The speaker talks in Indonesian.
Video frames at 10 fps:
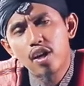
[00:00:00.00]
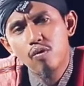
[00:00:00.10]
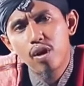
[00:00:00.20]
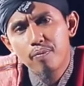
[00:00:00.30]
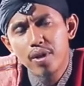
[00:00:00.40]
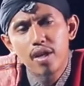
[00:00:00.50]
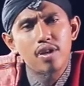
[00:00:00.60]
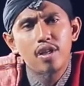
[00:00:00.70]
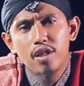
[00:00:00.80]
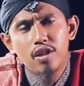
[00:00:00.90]
sangat luar
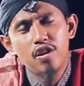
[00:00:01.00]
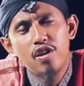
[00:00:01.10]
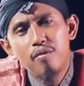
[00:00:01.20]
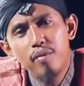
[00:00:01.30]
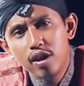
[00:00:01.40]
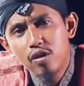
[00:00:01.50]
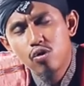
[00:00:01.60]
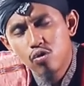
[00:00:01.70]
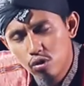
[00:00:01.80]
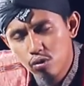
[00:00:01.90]
biasa nih. Makanya
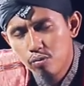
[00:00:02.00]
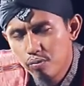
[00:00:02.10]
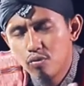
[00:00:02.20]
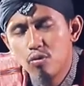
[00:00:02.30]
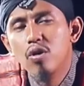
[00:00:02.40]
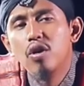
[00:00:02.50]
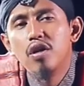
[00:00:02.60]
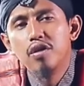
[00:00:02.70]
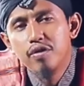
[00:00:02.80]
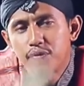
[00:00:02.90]
Rasulullah tuh wah,
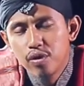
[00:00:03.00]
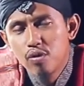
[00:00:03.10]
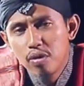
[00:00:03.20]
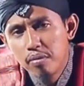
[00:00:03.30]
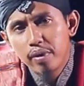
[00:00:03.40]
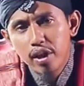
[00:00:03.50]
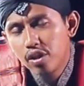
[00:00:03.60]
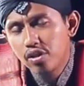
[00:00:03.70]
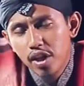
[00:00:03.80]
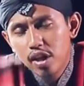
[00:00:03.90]
udah
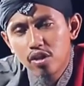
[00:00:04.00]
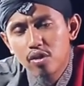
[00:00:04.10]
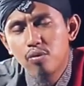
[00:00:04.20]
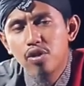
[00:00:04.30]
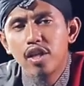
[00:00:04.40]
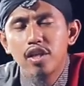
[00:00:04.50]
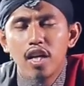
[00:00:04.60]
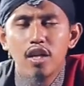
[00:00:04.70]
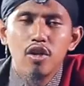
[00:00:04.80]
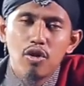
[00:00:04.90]
memprediksi hal tersebut dan
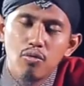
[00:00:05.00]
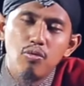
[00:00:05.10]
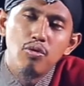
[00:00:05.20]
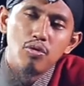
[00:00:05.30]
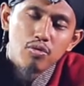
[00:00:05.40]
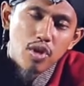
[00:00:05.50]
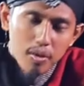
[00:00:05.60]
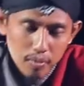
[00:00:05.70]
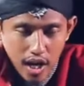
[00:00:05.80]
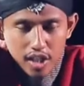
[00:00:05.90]
dia uh
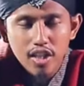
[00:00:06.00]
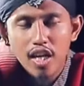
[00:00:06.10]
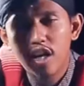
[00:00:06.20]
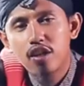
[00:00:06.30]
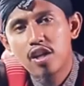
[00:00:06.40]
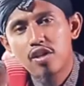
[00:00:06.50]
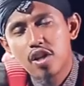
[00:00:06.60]
sangat bahagia ketika